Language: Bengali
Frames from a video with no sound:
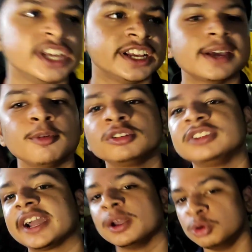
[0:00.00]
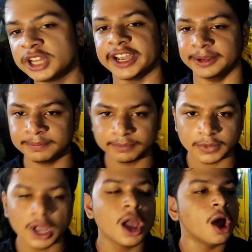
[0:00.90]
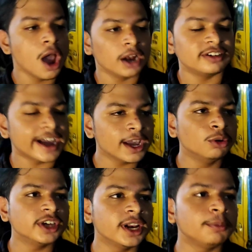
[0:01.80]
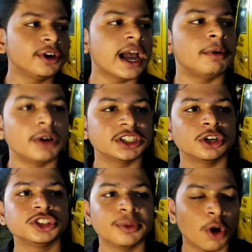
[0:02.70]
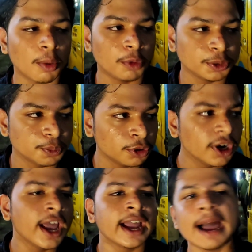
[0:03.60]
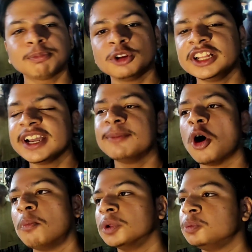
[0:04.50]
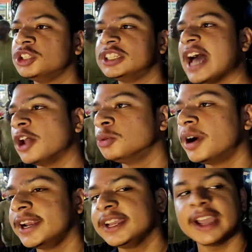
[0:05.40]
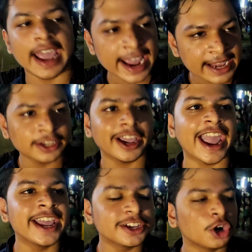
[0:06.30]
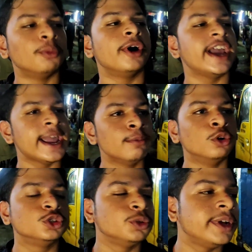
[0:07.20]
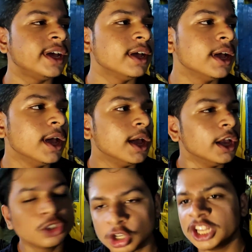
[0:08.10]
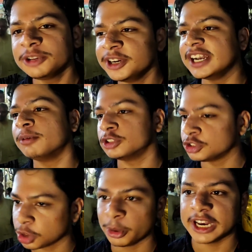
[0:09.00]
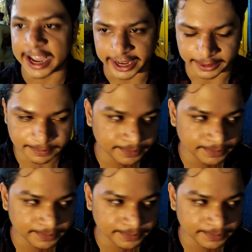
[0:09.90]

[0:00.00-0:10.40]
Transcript: নিয়ে যাই এবং ট্রাকে উঠাই ট্রাকে উঠানোর পরে আমার বাসা হচ্ছে মোহাম্মদপুর গাবতলি থেকে মোহাম্মদপুর যেতে আনুমানিক এই এই সময় এই মৌসুমে চল্লিশ মিনিটের মতন সময় লাগে